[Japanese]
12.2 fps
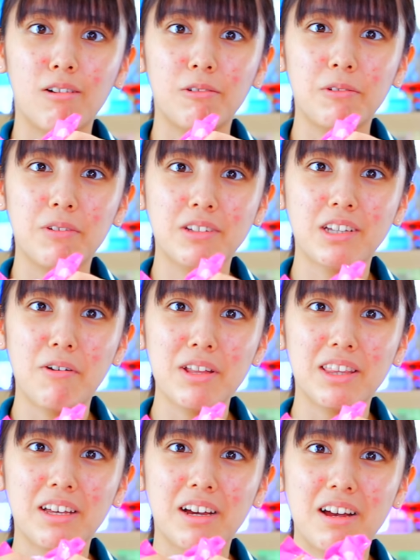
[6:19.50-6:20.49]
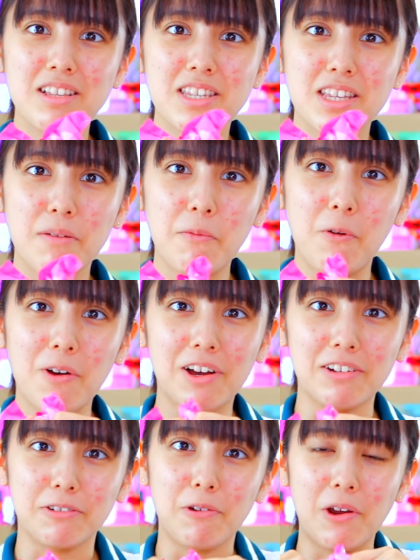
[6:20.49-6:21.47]
この触った感じでもう分
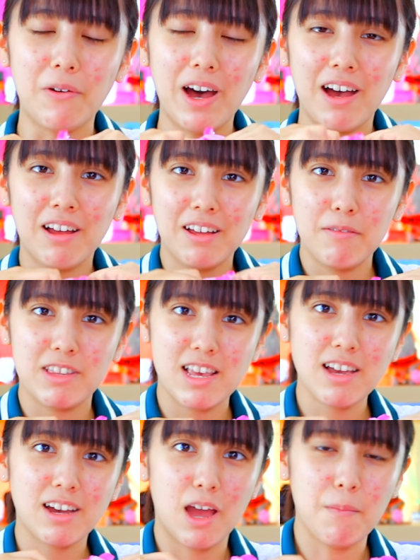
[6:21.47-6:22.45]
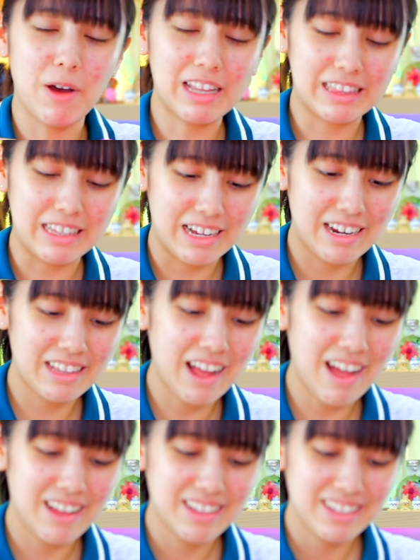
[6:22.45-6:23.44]
かる。これは前回もあったあれ
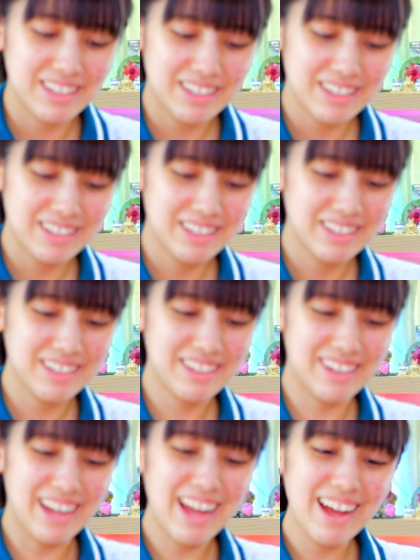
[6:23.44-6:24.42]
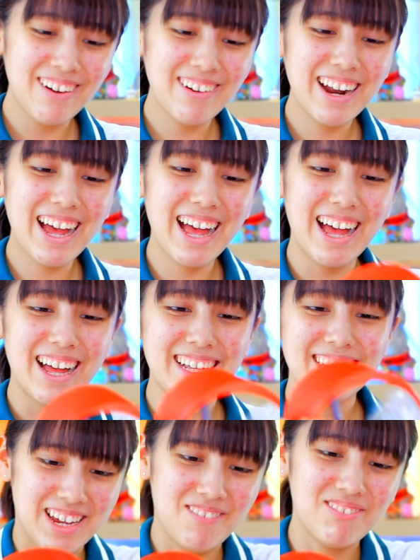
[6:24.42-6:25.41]
だ。あー、ほ
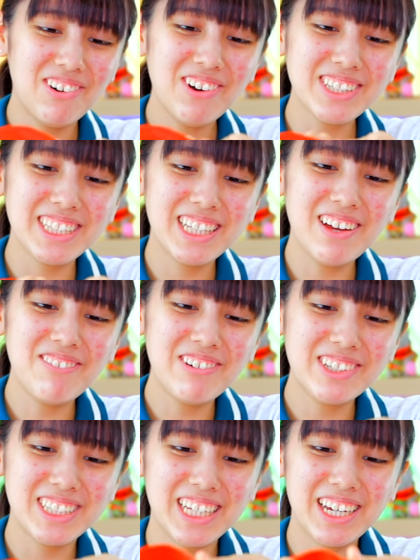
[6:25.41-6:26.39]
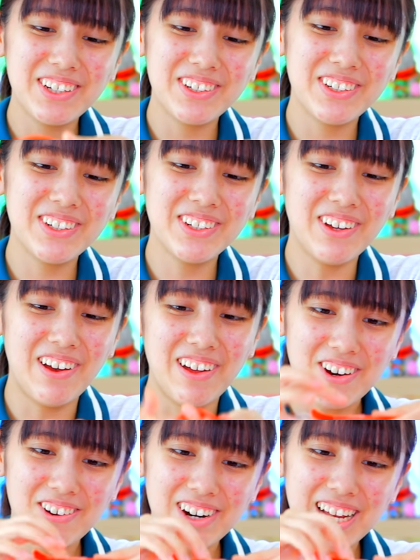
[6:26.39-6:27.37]
ら、帽子だ、帽子、クルー
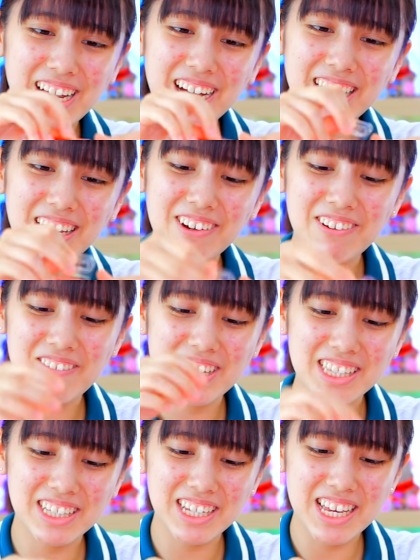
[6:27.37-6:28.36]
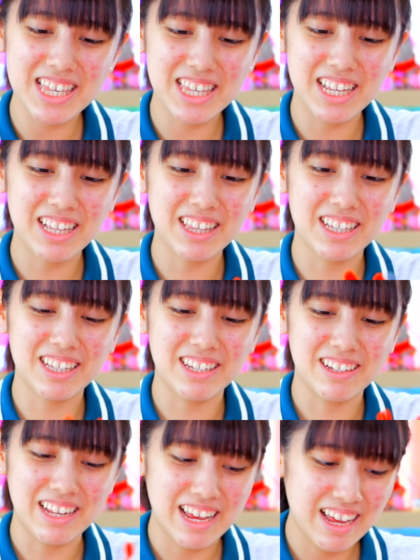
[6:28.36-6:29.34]
の。これがね、めっちゃ大好きだったん
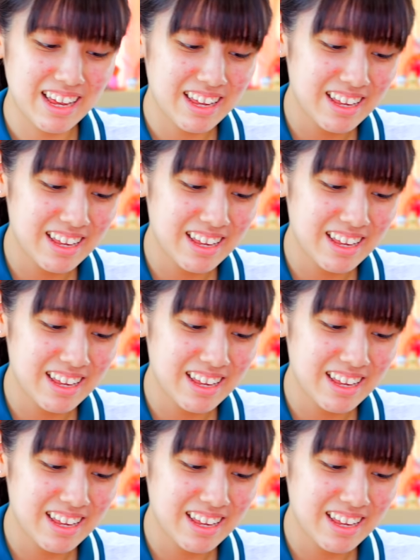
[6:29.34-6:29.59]
だよね。